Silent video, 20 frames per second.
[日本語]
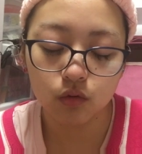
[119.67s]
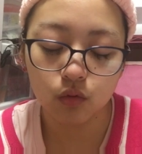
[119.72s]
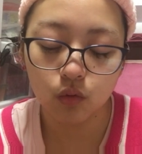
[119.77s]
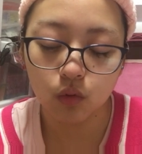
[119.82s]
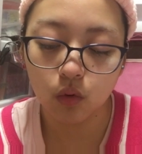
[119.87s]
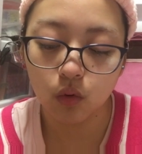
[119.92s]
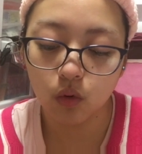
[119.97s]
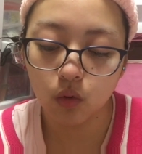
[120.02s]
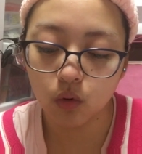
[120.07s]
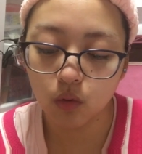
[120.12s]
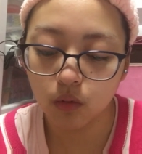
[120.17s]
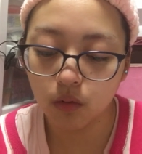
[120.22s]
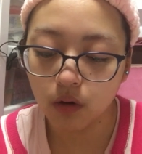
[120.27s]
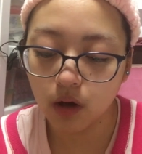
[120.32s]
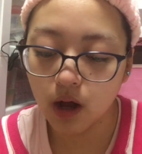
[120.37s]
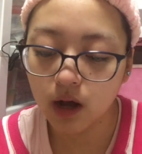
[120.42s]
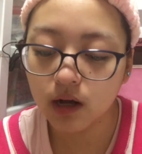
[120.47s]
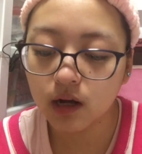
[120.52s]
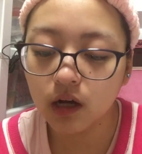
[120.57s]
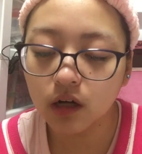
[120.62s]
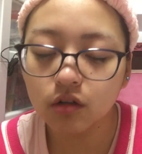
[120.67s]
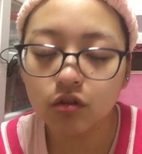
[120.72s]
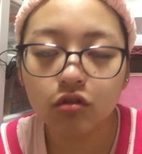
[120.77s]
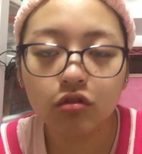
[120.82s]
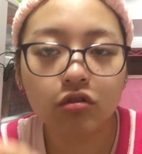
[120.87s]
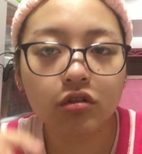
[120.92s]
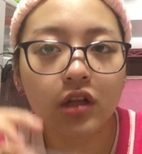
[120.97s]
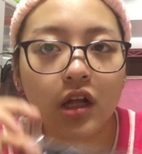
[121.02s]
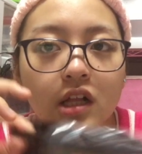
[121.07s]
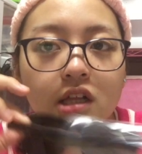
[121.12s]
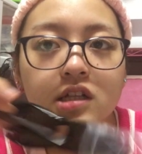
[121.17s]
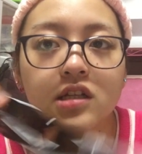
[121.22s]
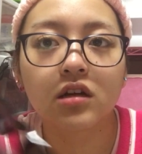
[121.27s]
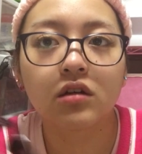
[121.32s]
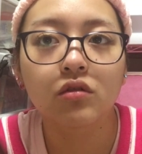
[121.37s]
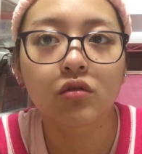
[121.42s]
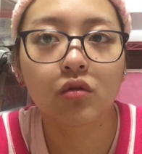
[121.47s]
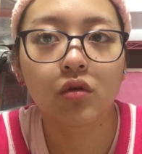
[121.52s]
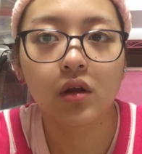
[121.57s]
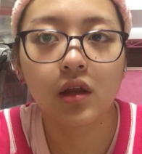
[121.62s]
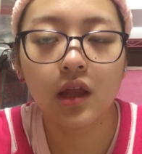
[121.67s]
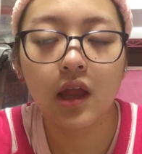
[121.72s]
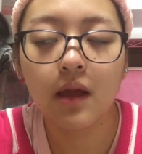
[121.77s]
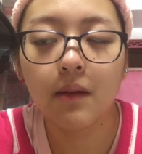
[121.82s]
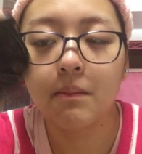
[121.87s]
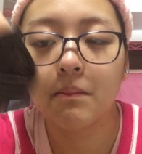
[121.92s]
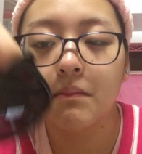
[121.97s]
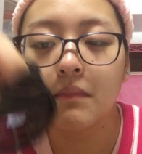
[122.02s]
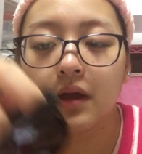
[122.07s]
明るくなっちゃうのでね、